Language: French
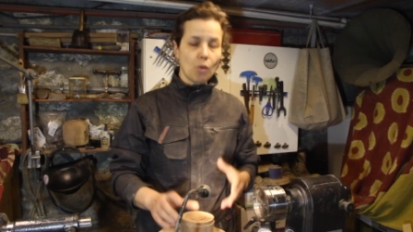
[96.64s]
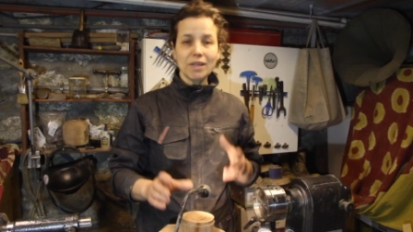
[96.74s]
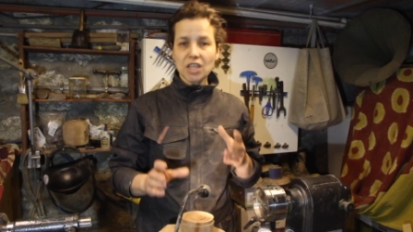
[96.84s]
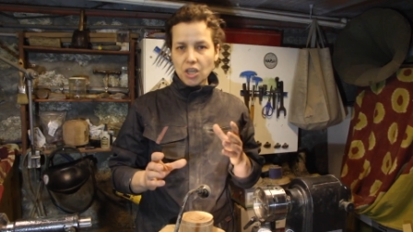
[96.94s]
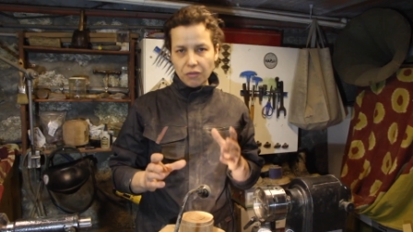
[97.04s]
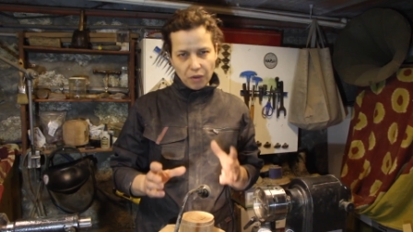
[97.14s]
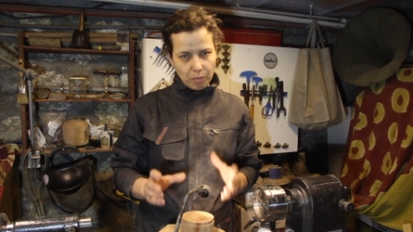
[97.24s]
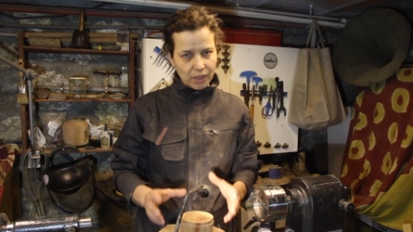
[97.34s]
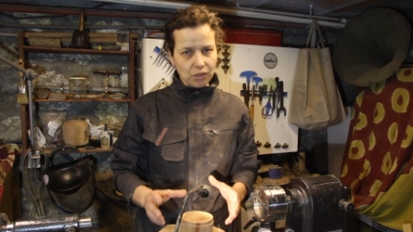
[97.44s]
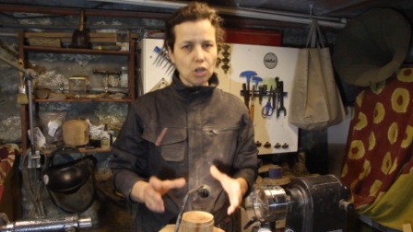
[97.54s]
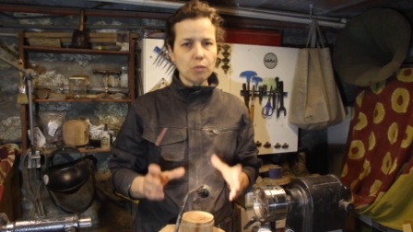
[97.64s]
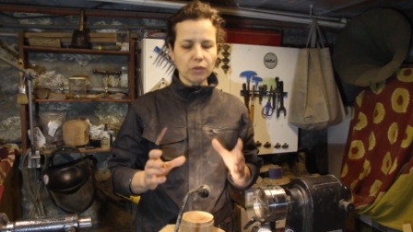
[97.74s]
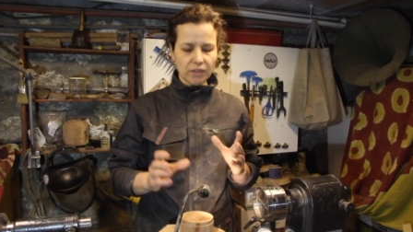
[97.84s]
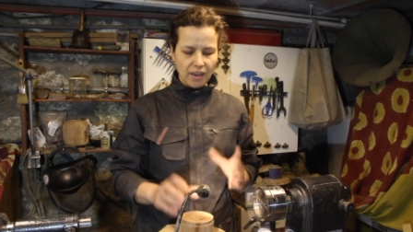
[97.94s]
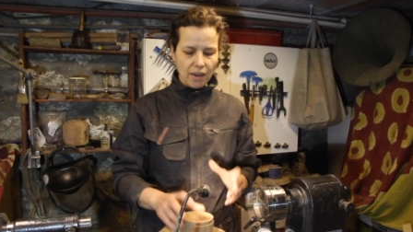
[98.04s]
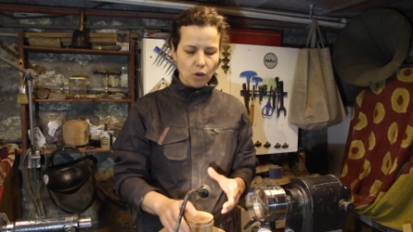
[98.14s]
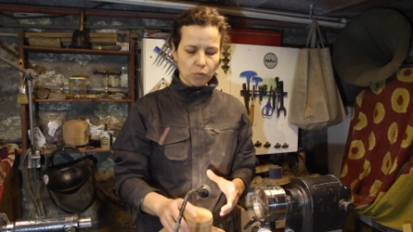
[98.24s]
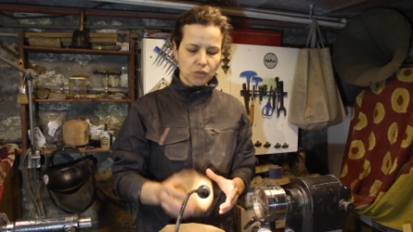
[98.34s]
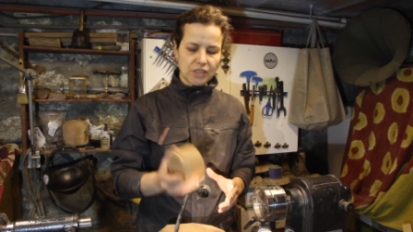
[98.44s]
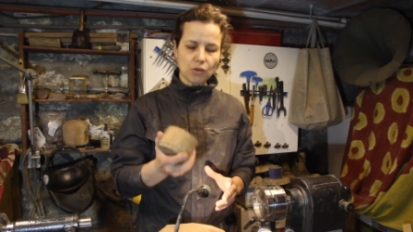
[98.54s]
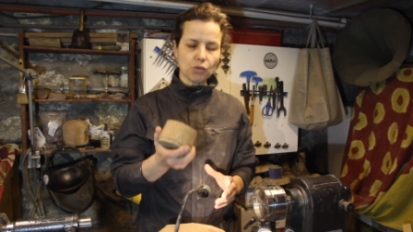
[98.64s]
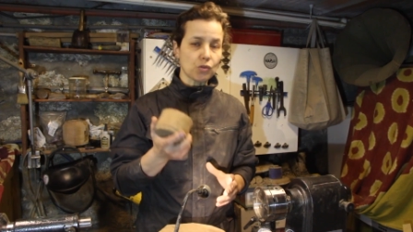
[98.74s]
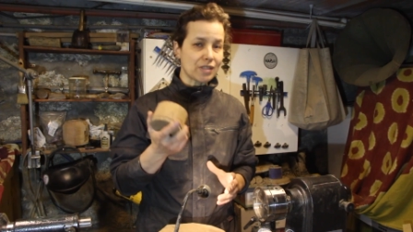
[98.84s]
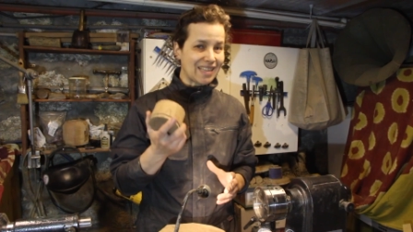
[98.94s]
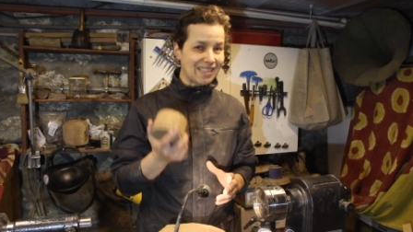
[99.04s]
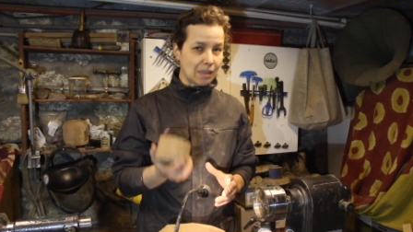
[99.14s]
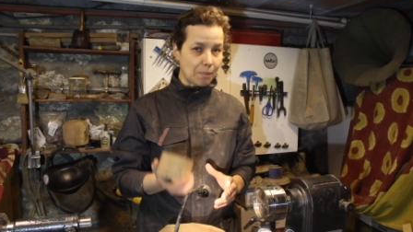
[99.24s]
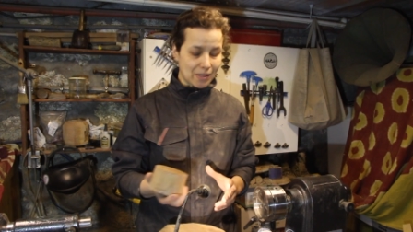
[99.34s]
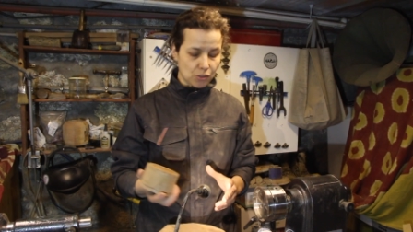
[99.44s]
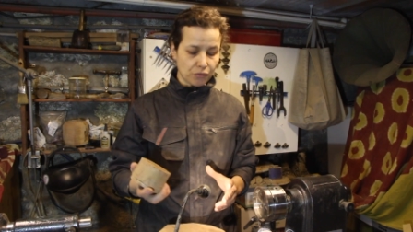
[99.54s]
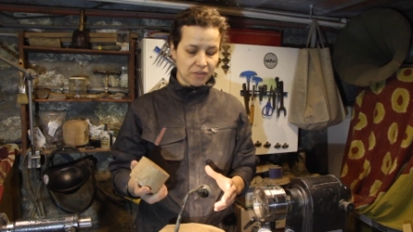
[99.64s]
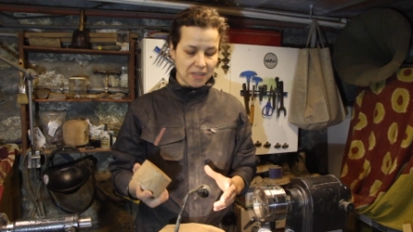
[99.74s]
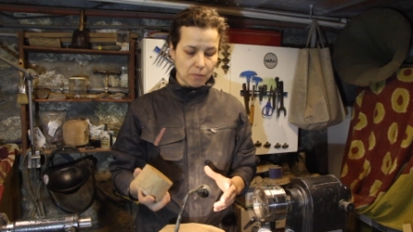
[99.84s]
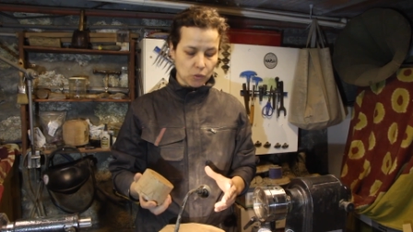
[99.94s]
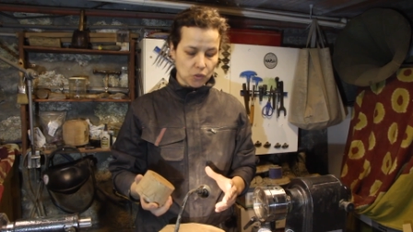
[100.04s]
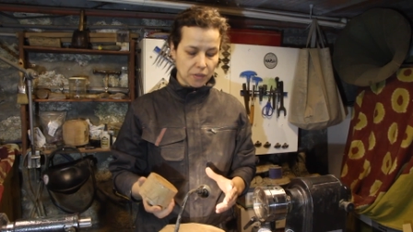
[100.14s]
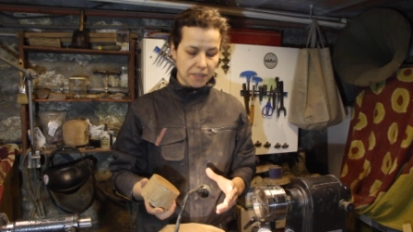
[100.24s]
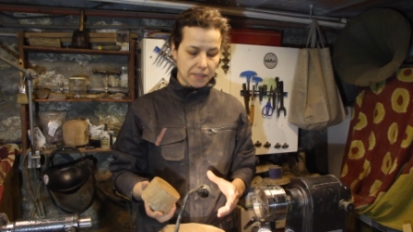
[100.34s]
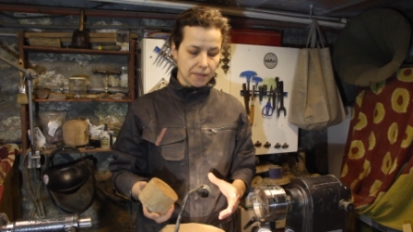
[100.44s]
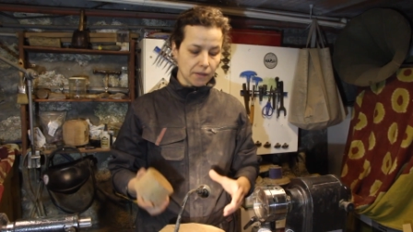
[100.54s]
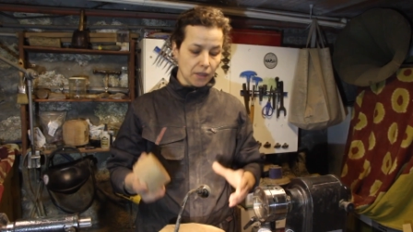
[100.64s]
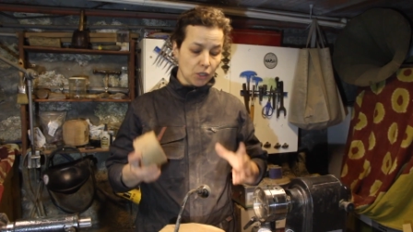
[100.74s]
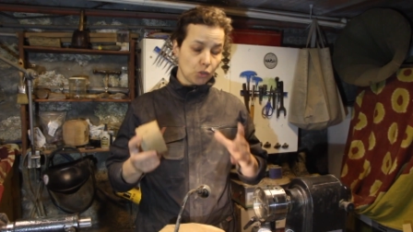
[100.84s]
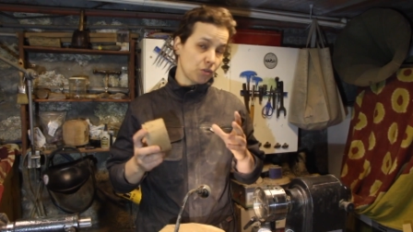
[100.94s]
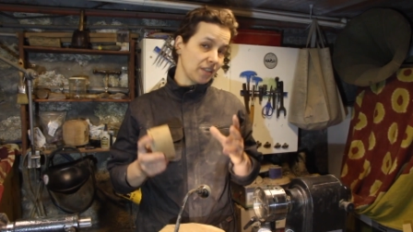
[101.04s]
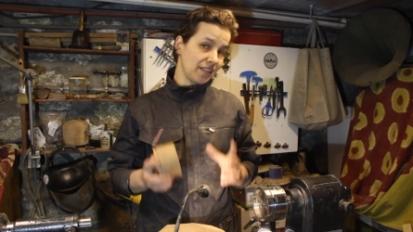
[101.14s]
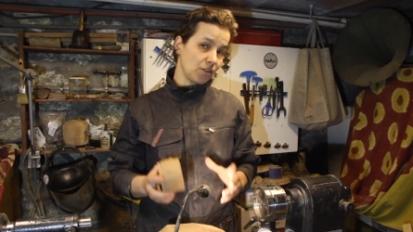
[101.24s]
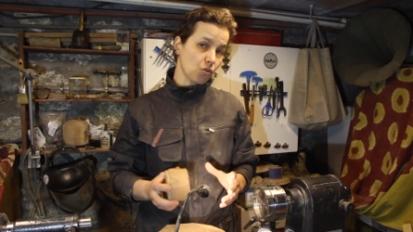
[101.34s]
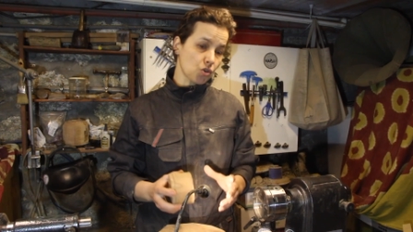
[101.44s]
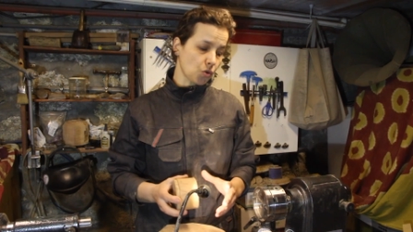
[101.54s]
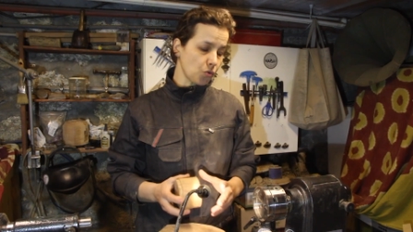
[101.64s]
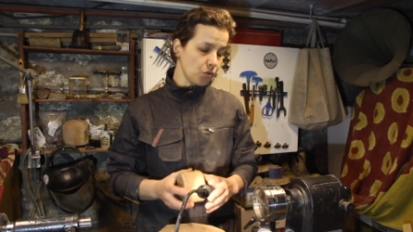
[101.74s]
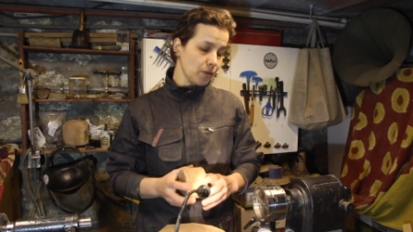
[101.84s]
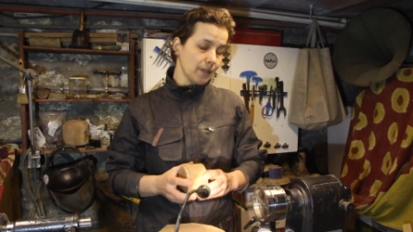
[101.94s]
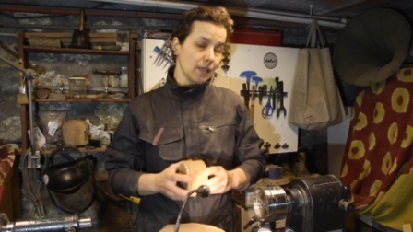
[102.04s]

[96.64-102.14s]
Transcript: On m'a déjà fait plein de commentaires en me disant que ça n'était pas suffisamment solide, que c'était dangereux.